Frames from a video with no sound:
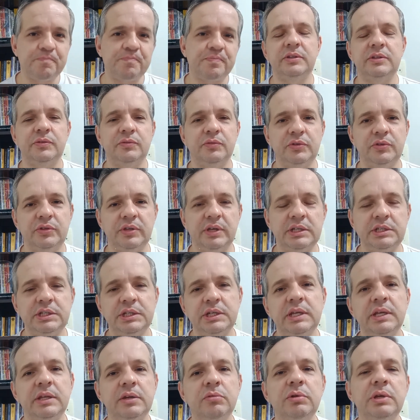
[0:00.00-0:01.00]
Se você
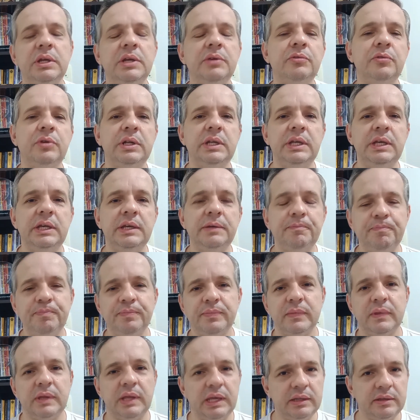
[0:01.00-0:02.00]
adquire um livro ali
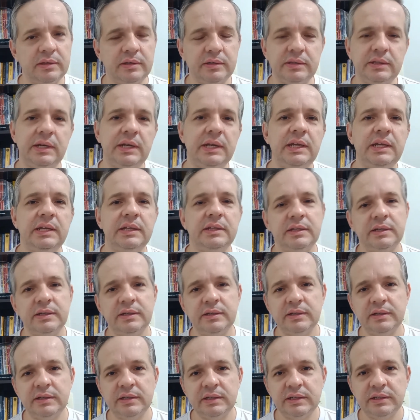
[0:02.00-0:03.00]
entre
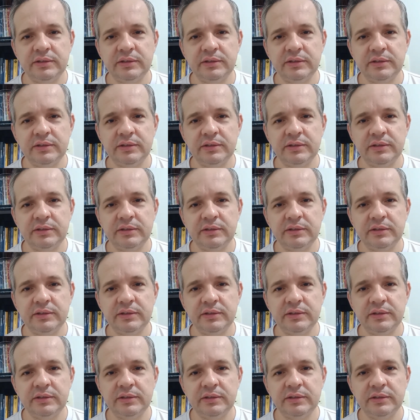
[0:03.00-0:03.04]
30,